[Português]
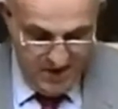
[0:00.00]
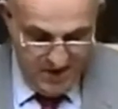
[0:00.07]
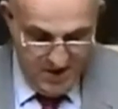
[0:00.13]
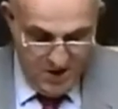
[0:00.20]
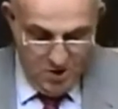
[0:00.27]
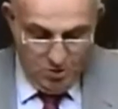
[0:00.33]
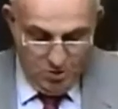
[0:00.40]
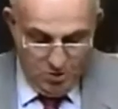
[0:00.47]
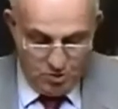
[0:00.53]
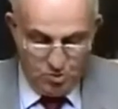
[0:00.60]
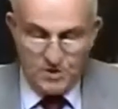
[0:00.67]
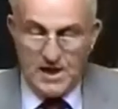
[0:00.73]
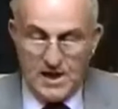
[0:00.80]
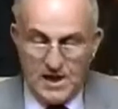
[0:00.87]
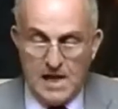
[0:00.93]
os dos
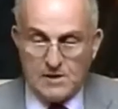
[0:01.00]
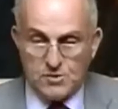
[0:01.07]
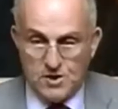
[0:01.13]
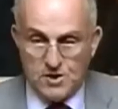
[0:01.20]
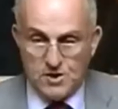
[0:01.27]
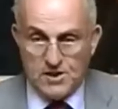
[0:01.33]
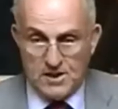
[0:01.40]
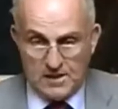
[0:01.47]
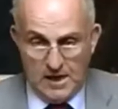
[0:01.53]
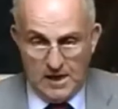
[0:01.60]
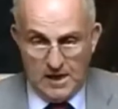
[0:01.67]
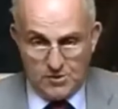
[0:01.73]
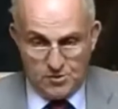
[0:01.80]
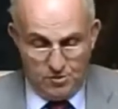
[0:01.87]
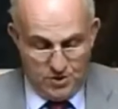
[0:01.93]
altos dignatários
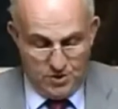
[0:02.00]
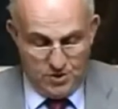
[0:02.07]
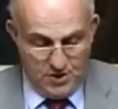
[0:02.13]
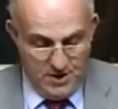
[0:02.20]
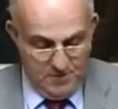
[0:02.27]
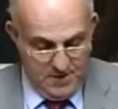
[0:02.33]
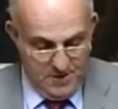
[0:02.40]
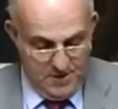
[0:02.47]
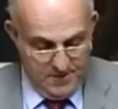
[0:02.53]
do regime,